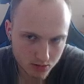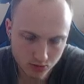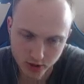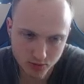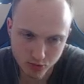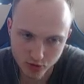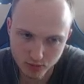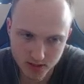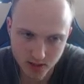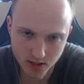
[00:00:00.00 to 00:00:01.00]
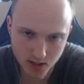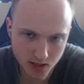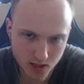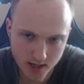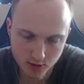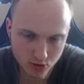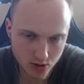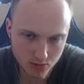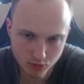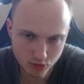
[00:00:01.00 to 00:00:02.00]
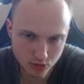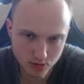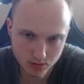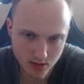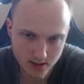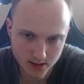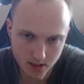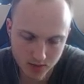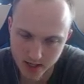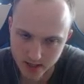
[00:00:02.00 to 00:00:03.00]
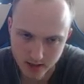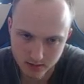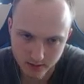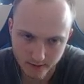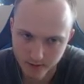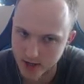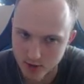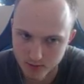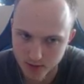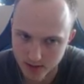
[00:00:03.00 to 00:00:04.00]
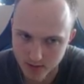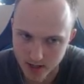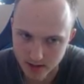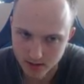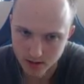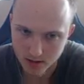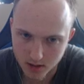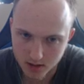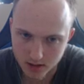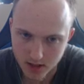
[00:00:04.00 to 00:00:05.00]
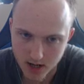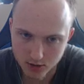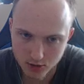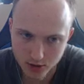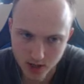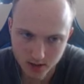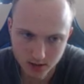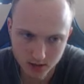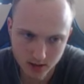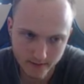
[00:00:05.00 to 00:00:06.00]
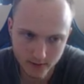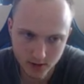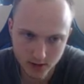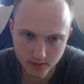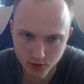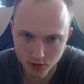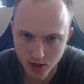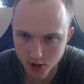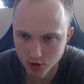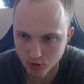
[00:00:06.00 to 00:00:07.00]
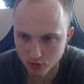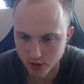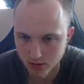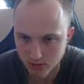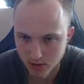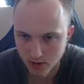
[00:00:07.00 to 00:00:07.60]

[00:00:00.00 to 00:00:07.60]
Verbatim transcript: Но если будет вместо Хики играть, то это будет ослабление, в моем понимании. Да, ну а так состав выглядит все так же круто.